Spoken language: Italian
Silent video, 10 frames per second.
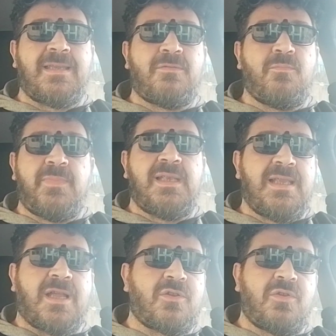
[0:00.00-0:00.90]
un
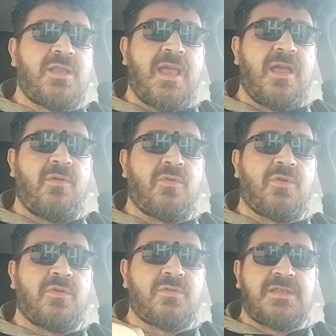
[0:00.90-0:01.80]
miliardo di
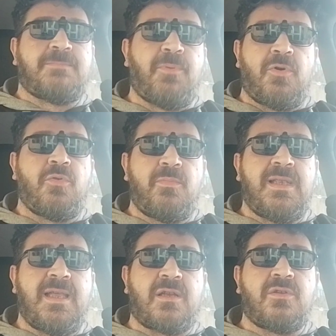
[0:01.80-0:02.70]
euro, dispone un
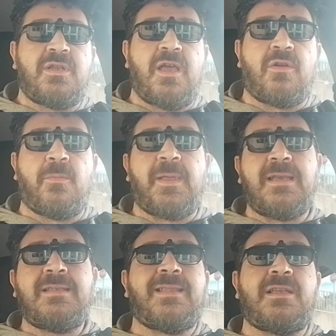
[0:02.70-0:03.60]
miliardo di euro per
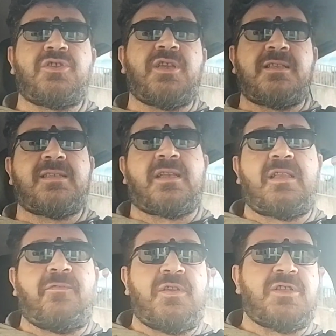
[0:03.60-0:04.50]
l'intelligenza
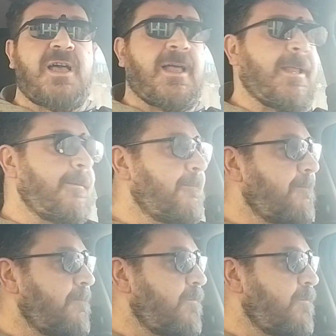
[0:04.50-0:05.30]
artificiale.